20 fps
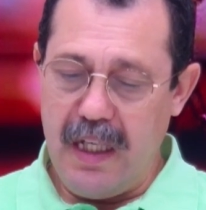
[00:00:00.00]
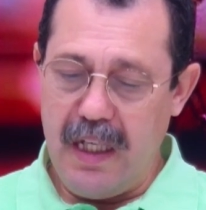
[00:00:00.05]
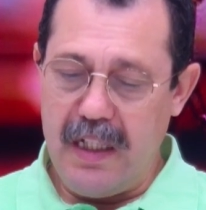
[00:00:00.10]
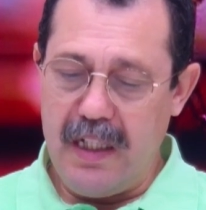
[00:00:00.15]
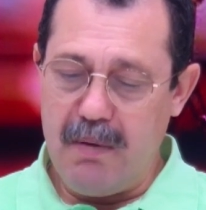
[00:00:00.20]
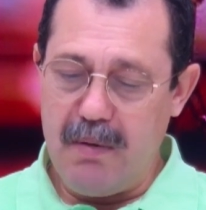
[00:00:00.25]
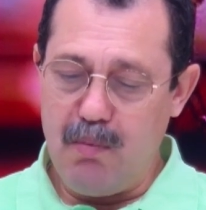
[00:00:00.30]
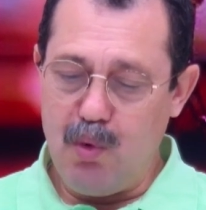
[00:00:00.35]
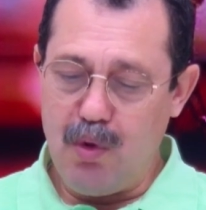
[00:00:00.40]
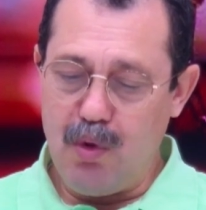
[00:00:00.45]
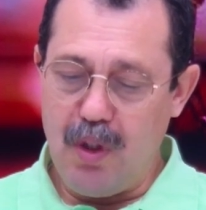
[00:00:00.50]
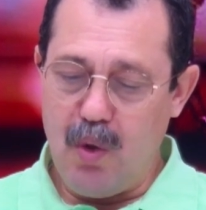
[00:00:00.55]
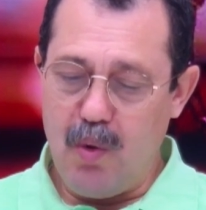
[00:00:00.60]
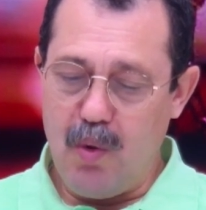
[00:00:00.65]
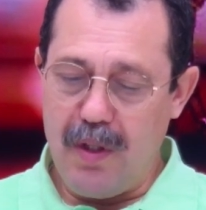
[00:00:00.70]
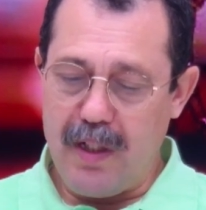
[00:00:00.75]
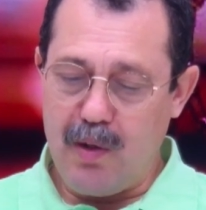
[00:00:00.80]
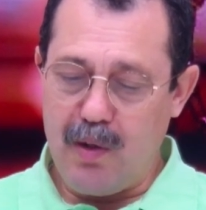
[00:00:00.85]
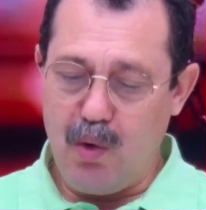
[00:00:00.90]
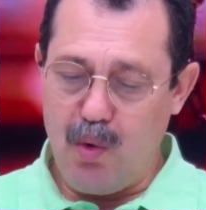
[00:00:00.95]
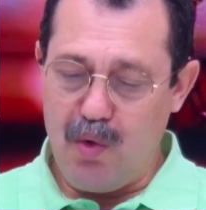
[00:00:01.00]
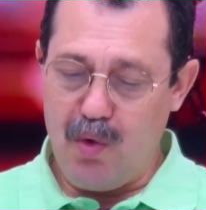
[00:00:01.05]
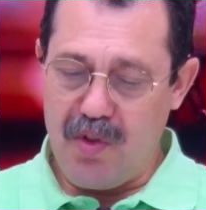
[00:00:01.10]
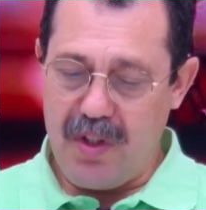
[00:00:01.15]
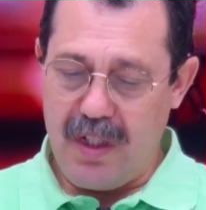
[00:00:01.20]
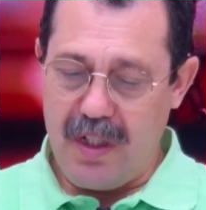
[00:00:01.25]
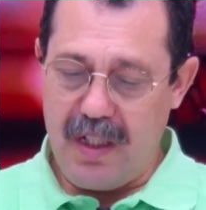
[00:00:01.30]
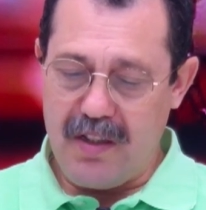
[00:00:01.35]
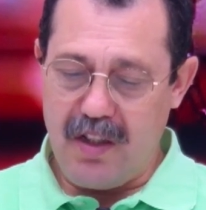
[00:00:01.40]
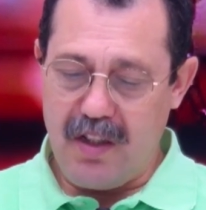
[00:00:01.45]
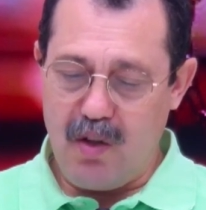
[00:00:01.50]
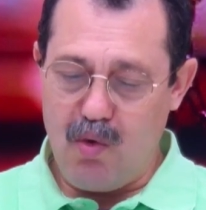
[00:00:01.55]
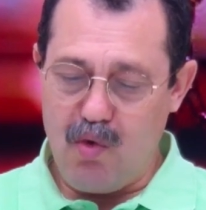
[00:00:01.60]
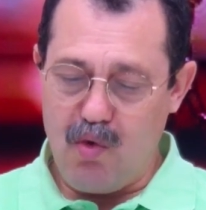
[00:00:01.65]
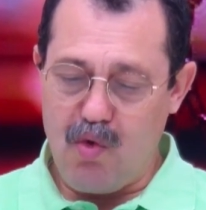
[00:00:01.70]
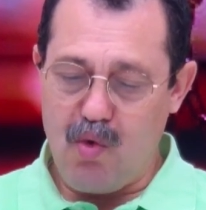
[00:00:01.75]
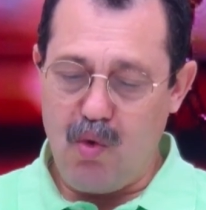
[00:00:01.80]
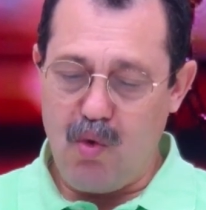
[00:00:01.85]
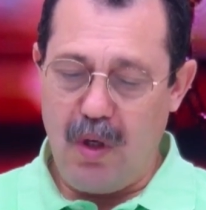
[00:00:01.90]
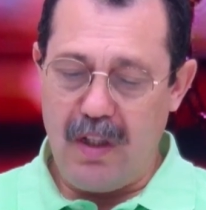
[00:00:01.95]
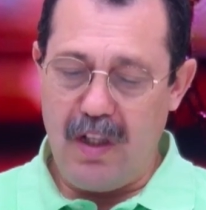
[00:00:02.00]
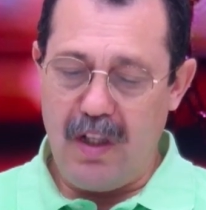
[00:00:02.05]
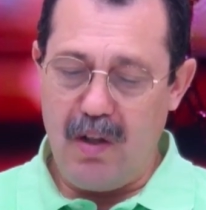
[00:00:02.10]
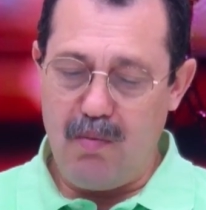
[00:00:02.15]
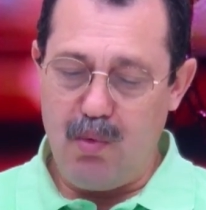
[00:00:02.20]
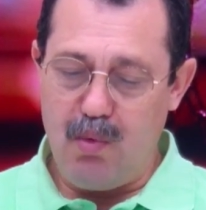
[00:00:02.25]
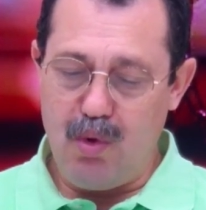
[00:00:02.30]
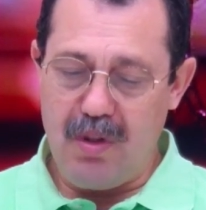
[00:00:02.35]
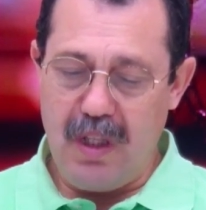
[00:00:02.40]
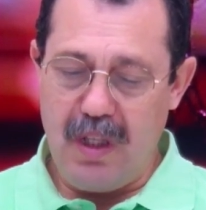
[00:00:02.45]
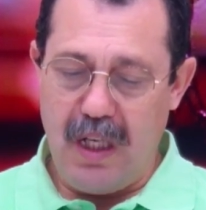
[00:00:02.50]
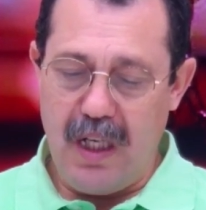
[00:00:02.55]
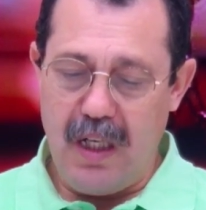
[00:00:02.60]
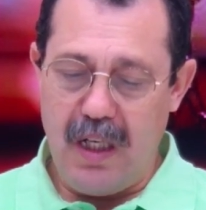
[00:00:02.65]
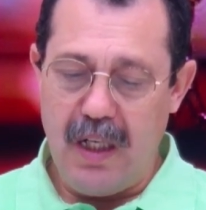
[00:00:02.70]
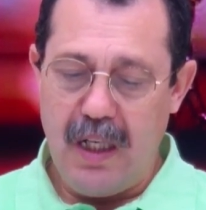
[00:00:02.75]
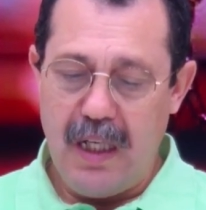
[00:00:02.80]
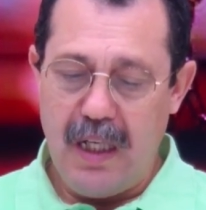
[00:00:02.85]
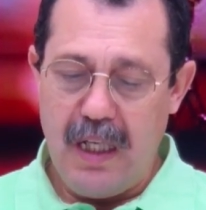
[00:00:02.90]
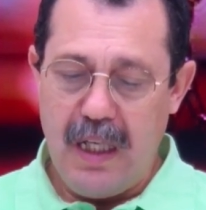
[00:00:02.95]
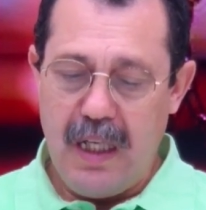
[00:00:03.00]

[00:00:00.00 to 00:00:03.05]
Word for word: أن مدونة الأسرة تنص على المتعة